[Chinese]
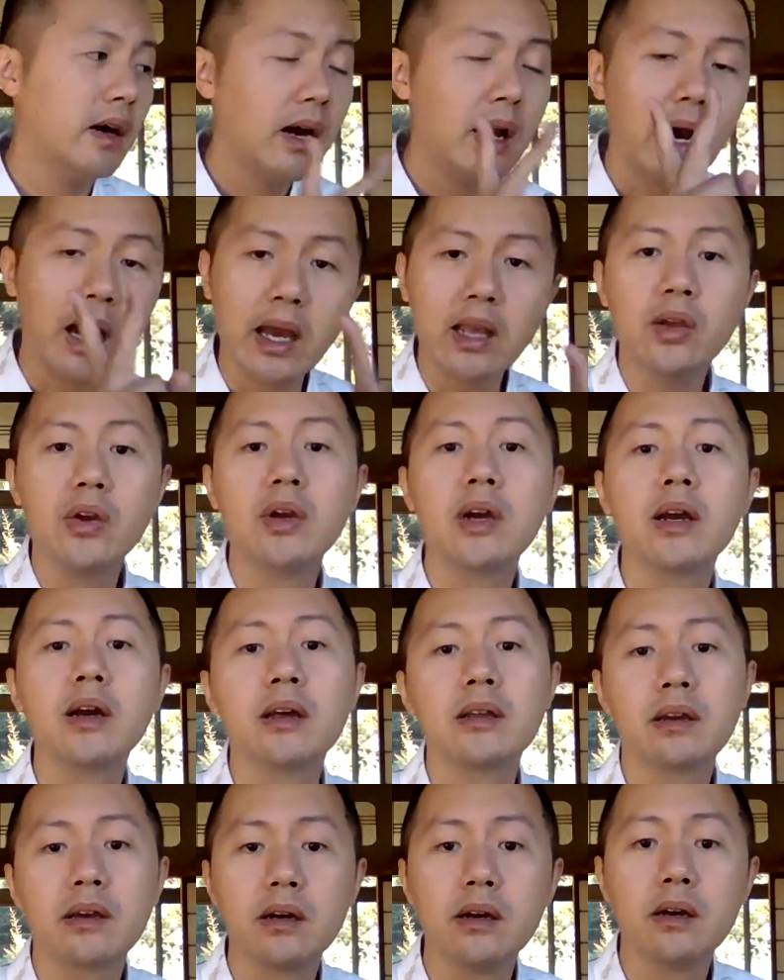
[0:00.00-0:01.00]
还有一
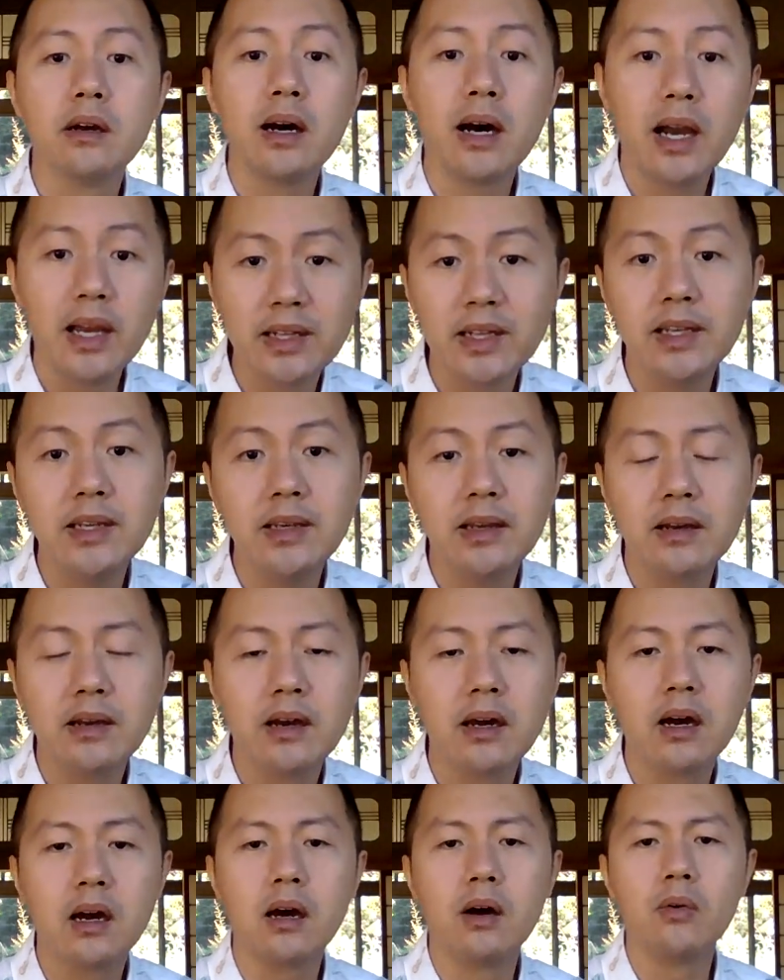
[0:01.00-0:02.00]
个这个 IT
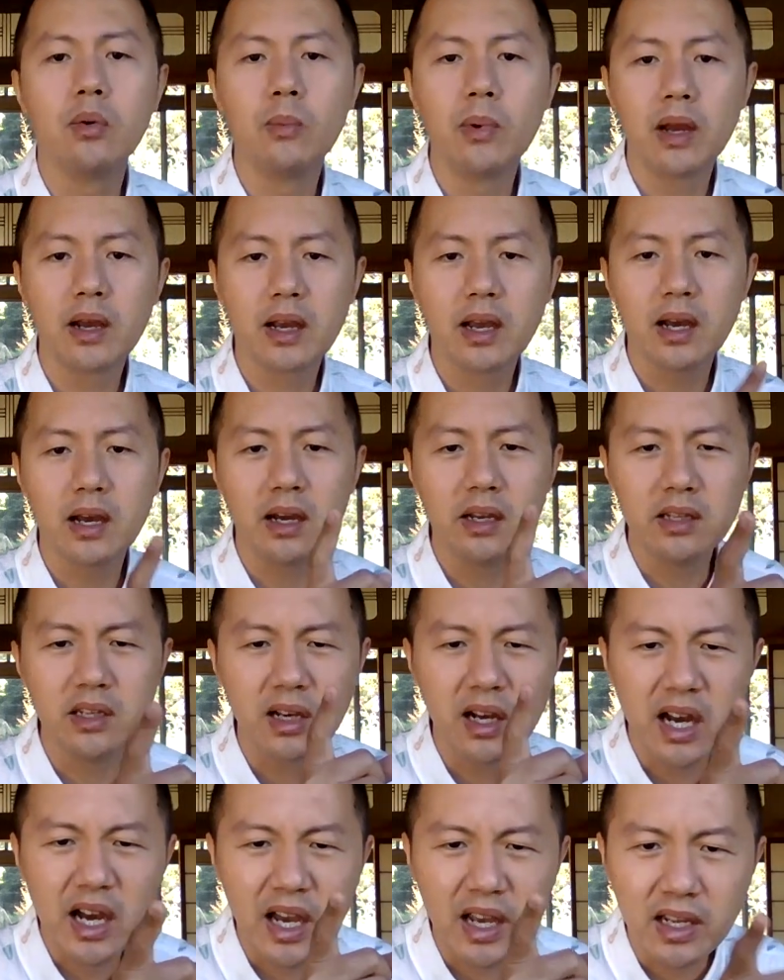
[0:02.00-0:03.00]
啊，我们看一
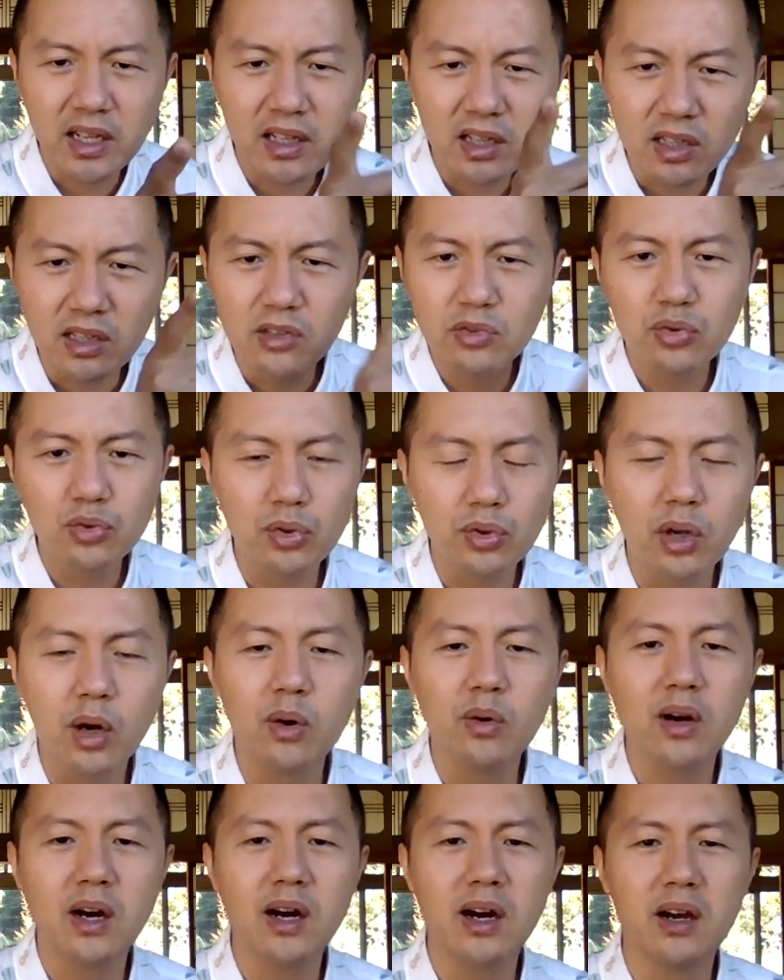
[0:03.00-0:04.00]
个 IT 巨
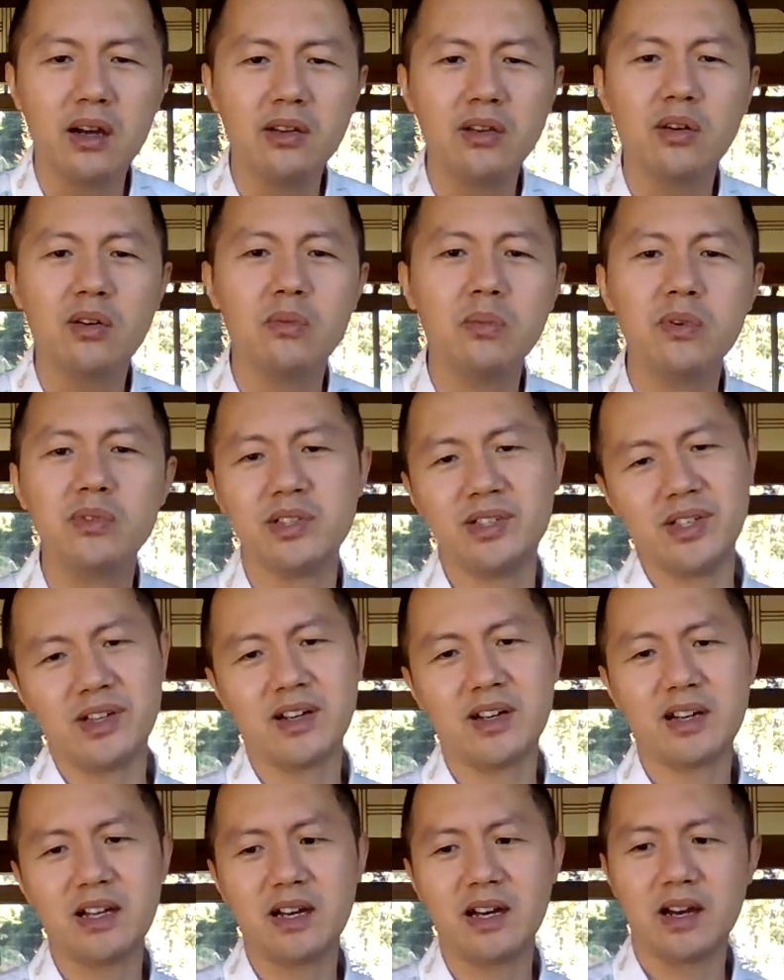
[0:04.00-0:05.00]
头啊又不
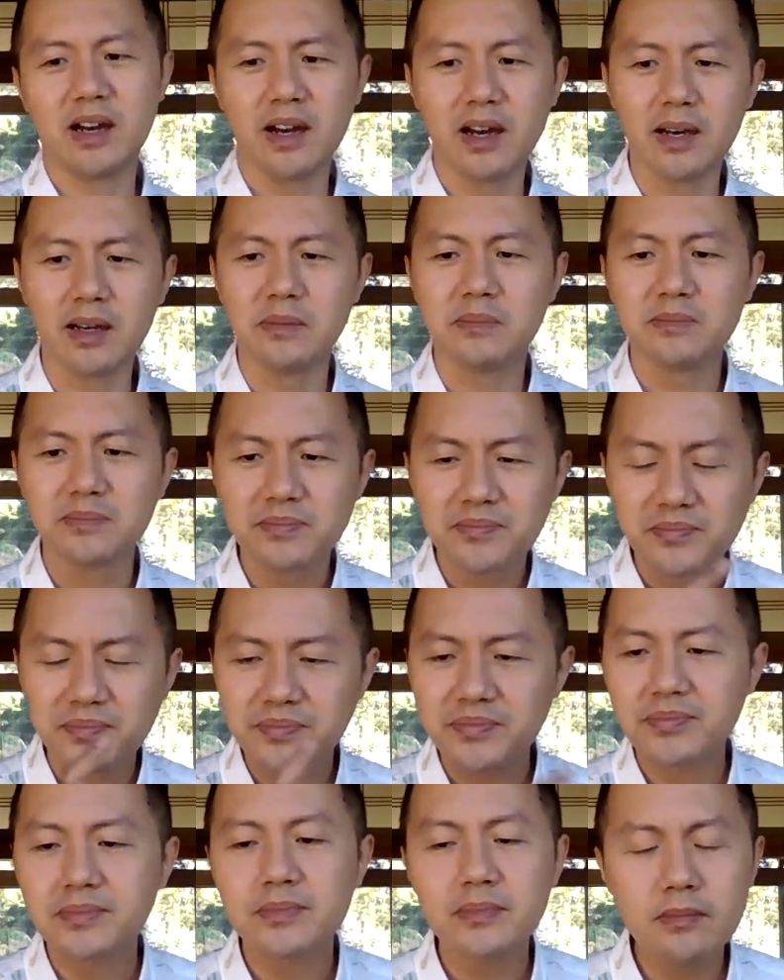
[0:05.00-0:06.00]
行了啊。
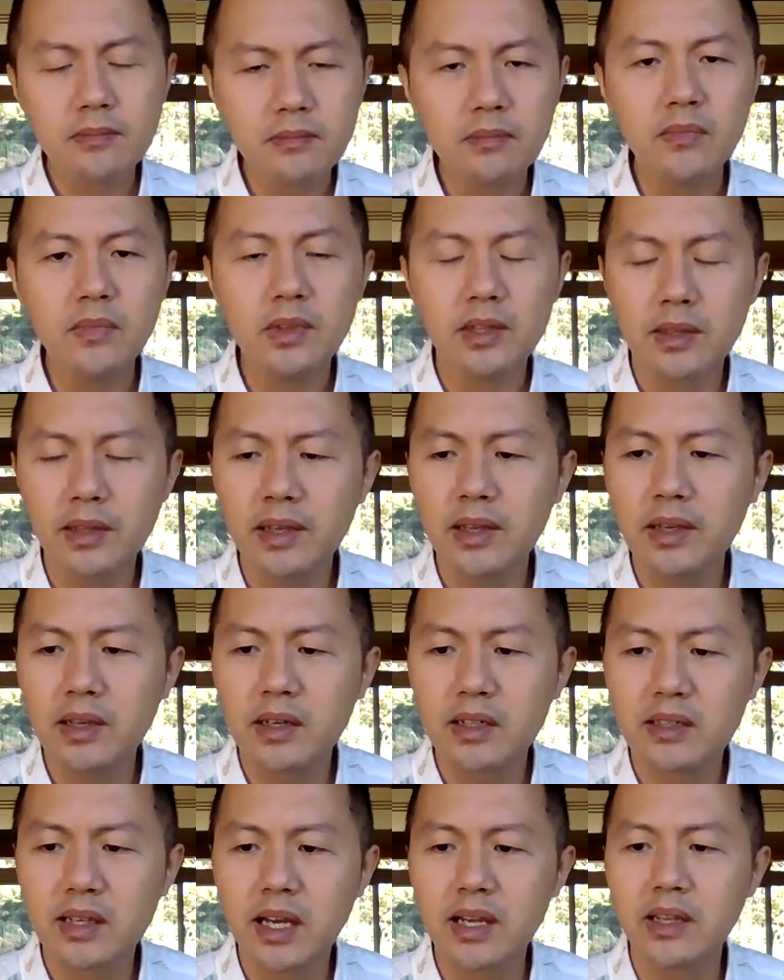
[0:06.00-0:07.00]
第一
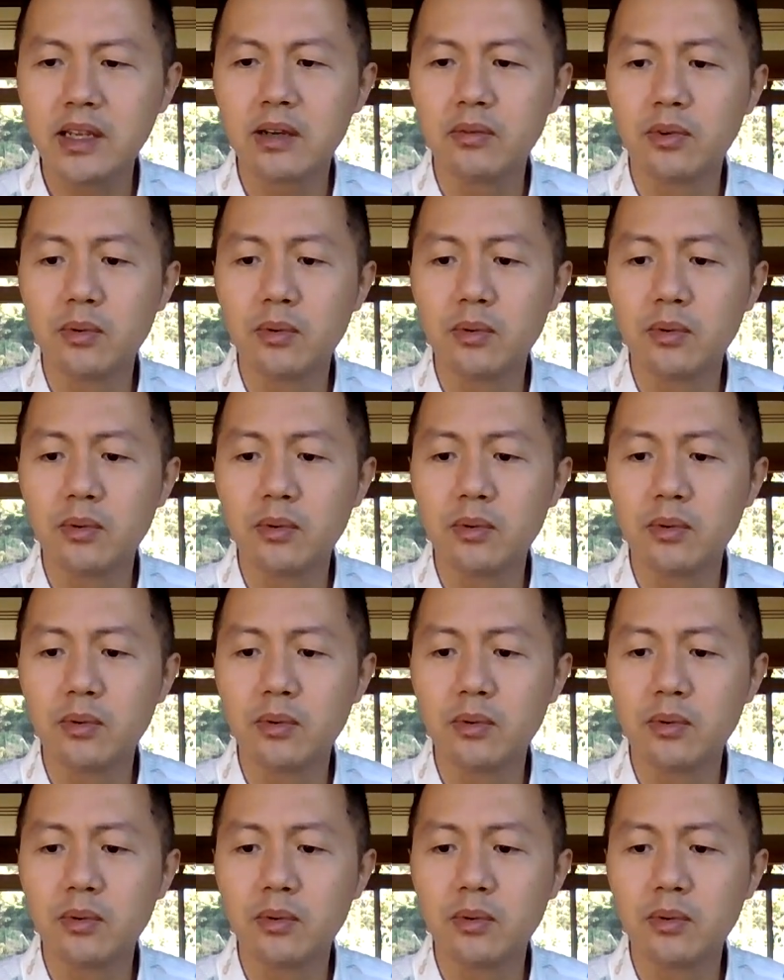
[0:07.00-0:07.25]
个餐饮，